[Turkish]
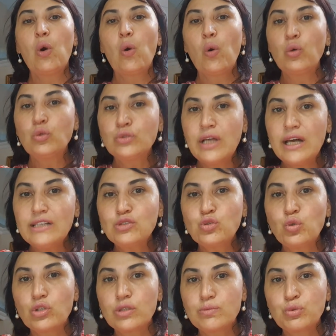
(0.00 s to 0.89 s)
Ondan
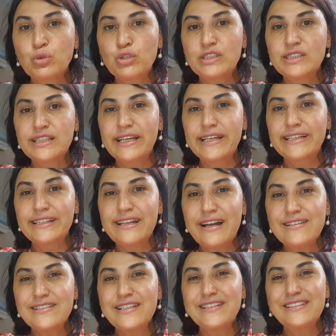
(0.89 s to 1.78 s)
sonra bu riske
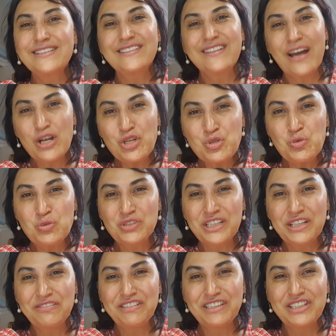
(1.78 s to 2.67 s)
girerseniz daha çok
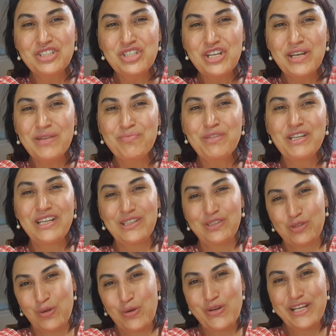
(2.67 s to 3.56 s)
sevineceğimi
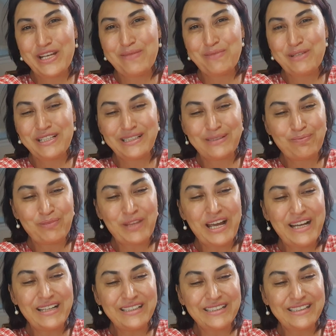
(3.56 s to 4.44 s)
söyleyebilirim
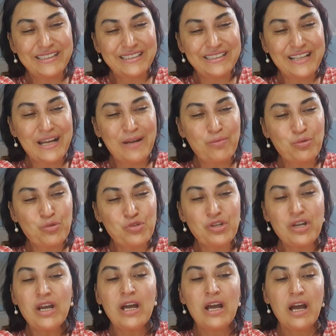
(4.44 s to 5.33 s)
değerli ikizler Burcu.